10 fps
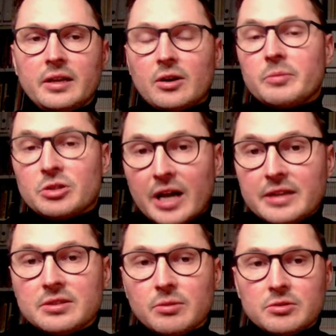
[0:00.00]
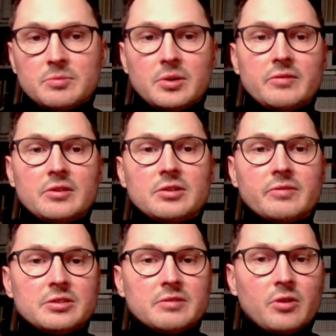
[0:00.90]
jako mieszkańcy Łodzi, pojawili
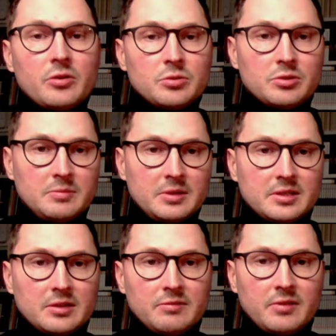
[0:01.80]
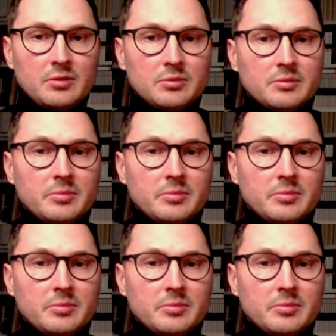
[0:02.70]
się właśnie w końcu XVIII wieku.